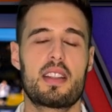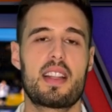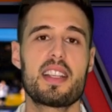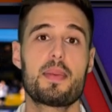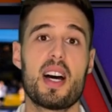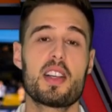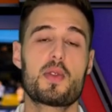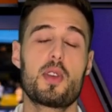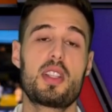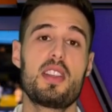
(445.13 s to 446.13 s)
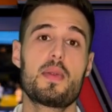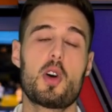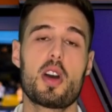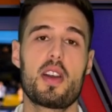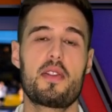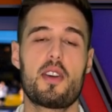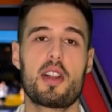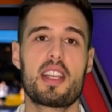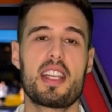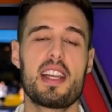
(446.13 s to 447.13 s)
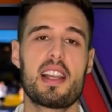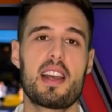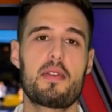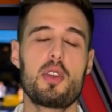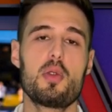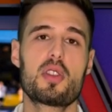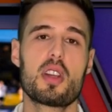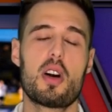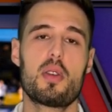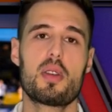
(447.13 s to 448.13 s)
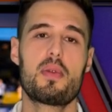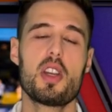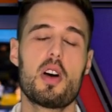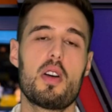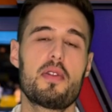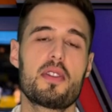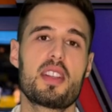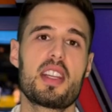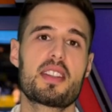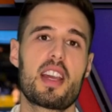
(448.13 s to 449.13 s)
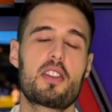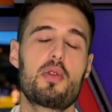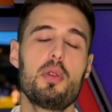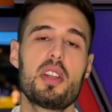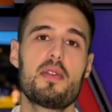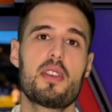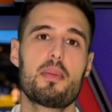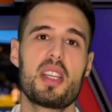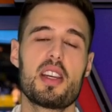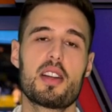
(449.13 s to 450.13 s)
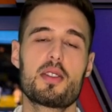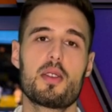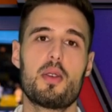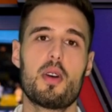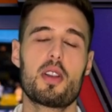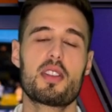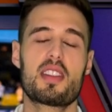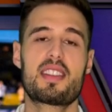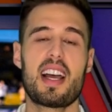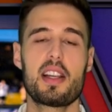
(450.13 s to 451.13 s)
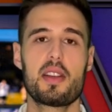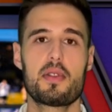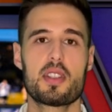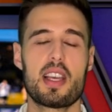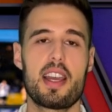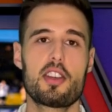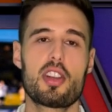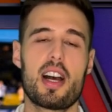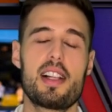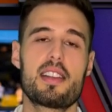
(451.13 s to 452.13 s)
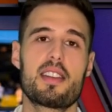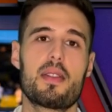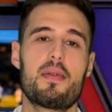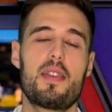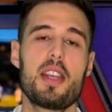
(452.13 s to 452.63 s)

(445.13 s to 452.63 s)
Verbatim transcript: Das war's für diese Woche von ELF Newszone. Wir hoffen, ihr seid gut informiert und danke fürs Einschalten.